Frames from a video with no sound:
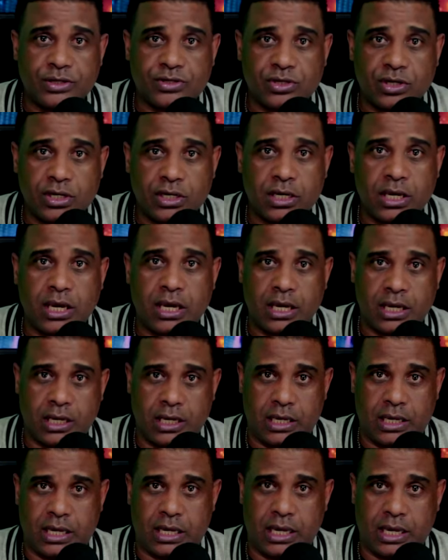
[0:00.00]
decir
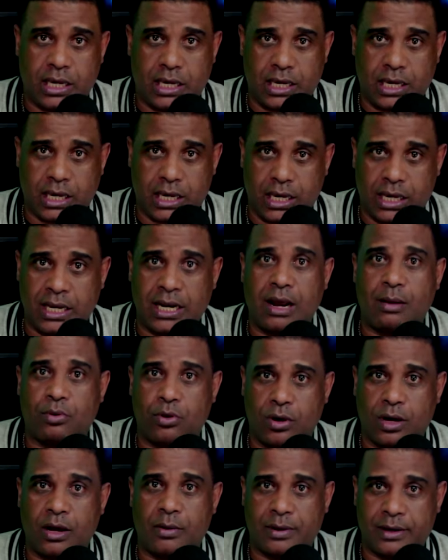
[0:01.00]
que él
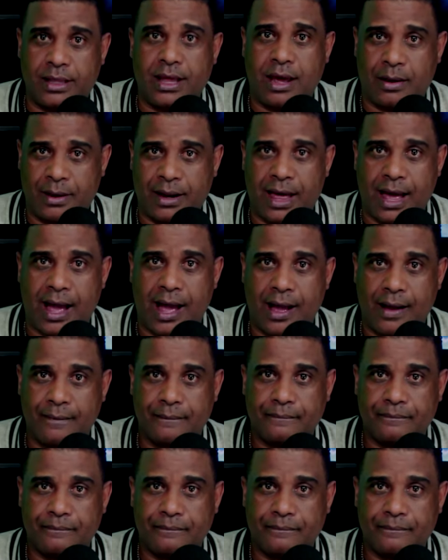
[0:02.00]
habló la verdad, ¿verdad?